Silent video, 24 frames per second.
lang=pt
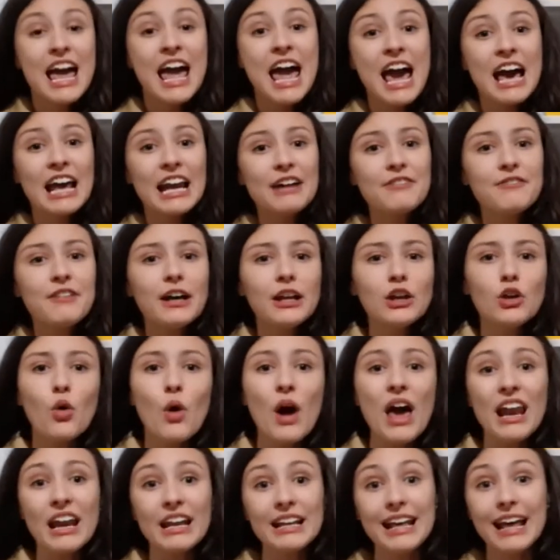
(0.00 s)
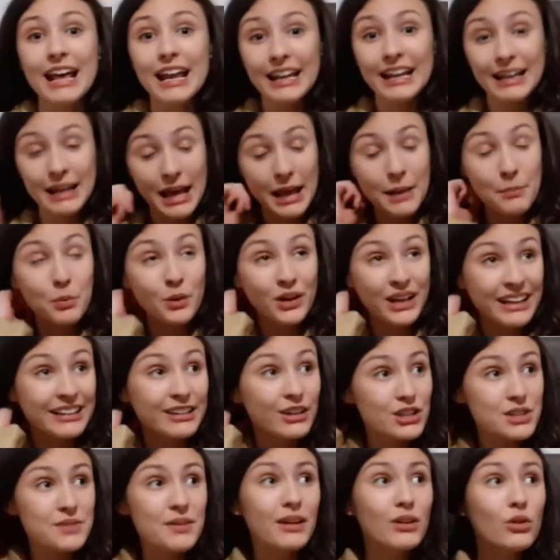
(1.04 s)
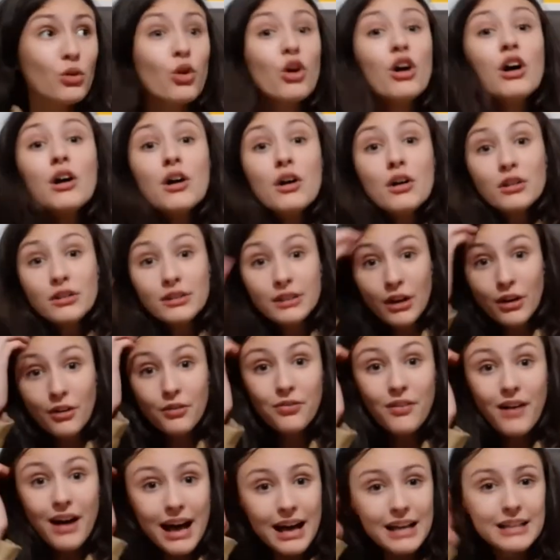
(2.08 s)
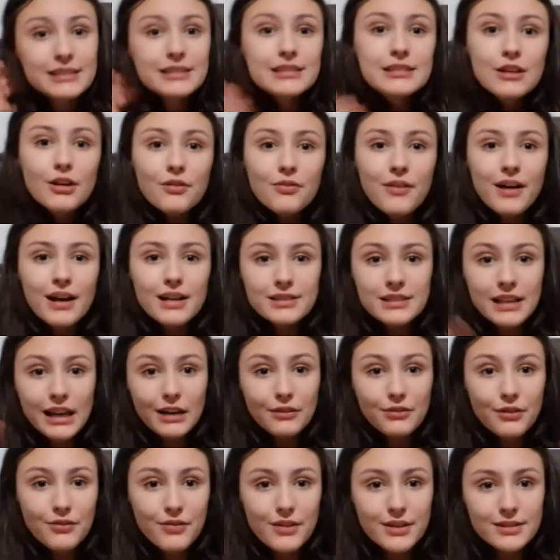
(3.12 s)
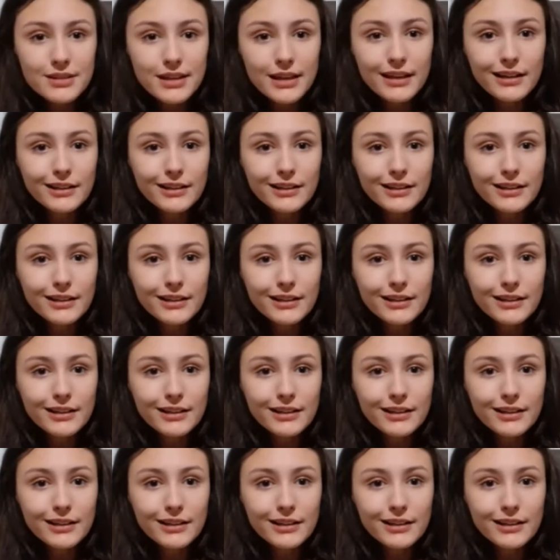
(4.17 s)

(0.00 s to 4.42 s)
Ela falou, ela, ela, é porque Deus falou não faz, não faz. Ela foi fazer.